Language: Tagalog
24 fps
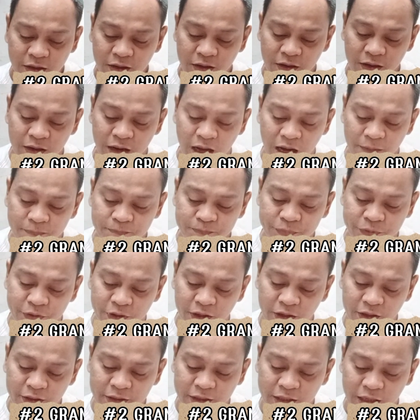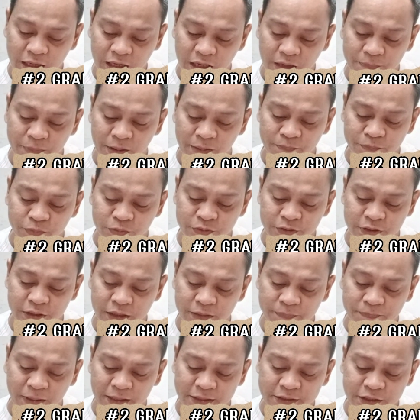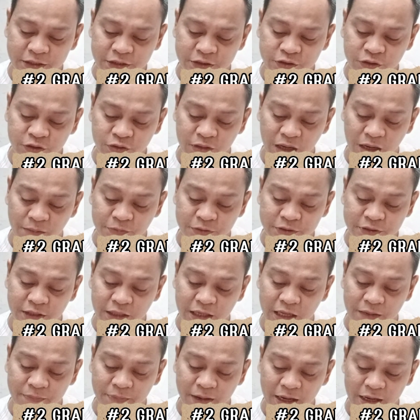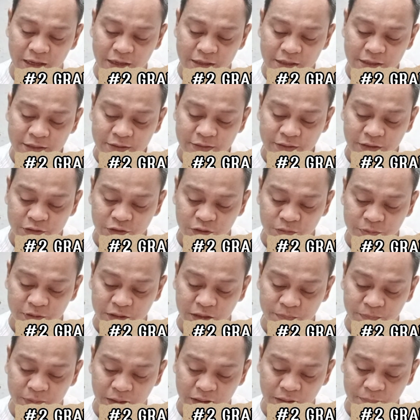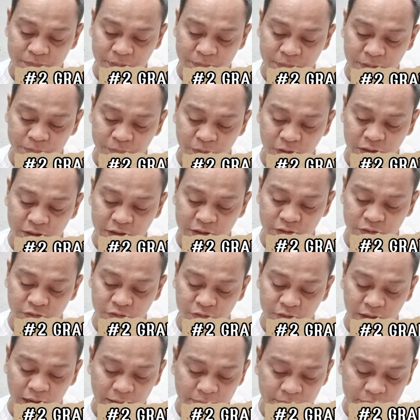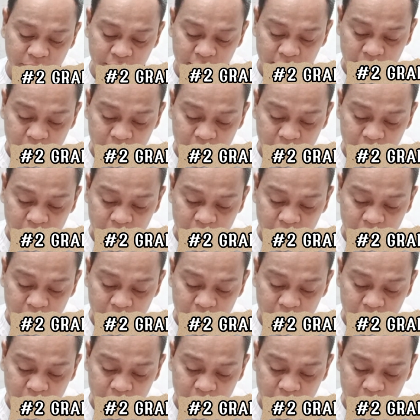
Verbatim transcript: Lapter, nagagabang po ni Patricio Ramos Dilema at ang binibang ng Peter Paul Ingram.